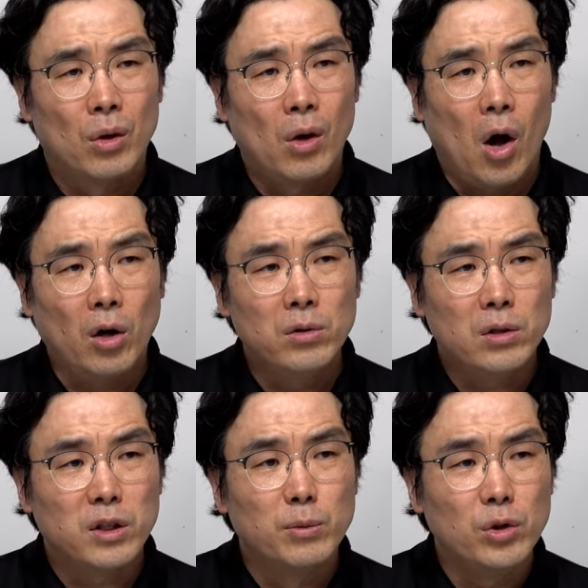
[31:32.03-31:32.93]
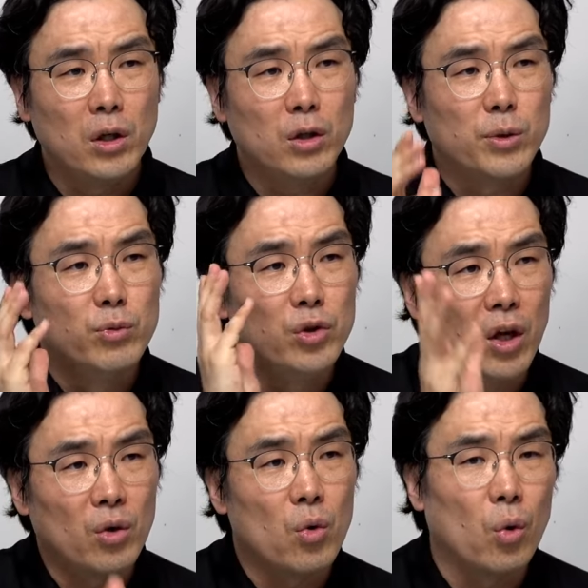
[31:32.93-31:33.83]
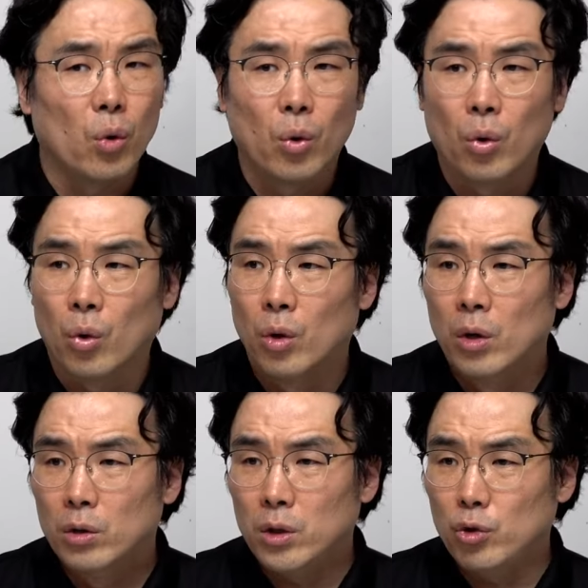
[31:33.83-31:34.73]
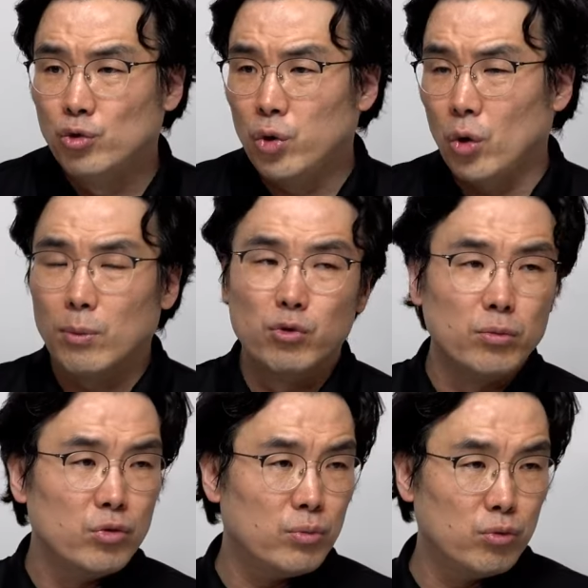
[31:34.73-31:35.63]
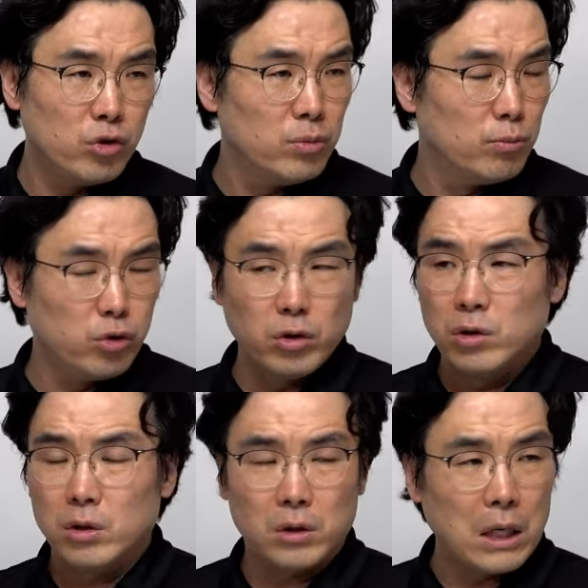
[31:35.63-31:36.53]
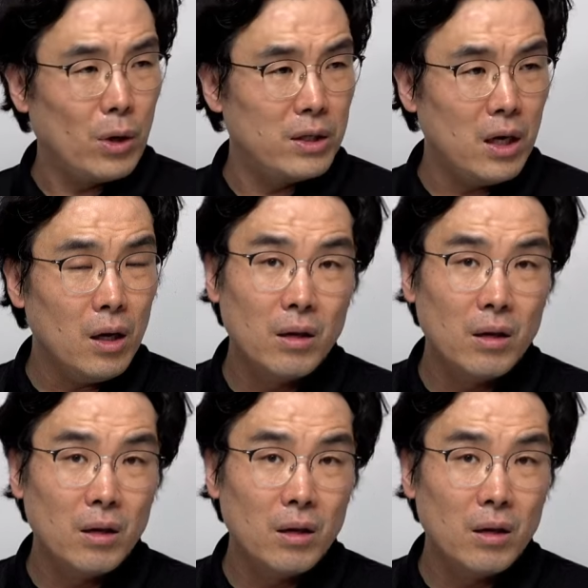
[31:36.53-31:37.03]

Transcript: 아 근데 그 문제는 그 문제인 거고 이게 윤석열과 무슨 문, 무슨 무슨 상관이야?